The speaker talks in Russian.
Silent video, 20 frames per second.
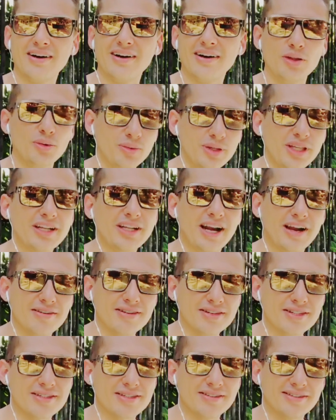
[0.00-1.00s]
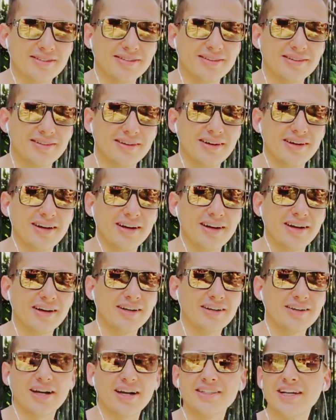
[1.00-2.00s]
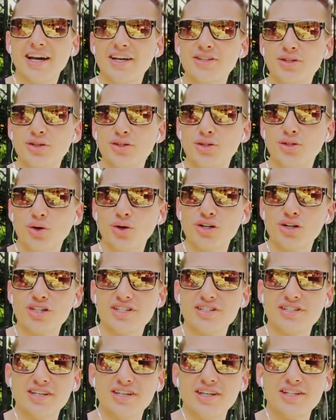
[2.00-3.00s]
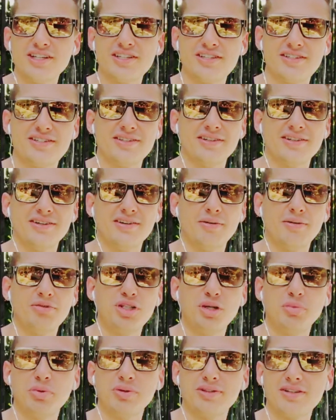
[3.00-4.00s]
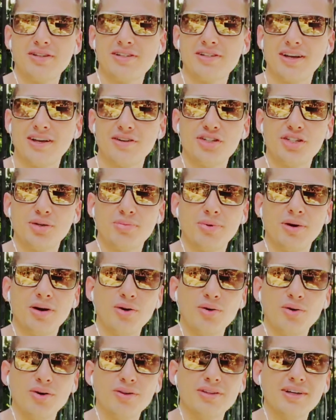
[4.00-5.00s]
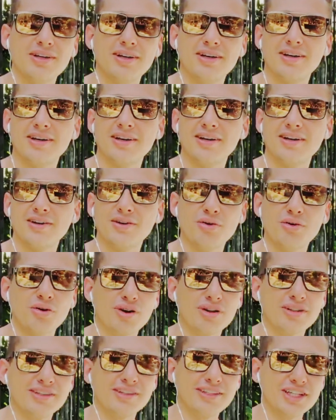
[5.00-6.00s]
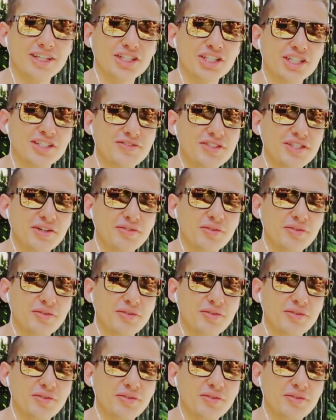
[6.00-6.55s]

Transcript: Ну, мне нравится. Э, когда идет дождь, здесь э, вообще потрясающая погода, город дышит, все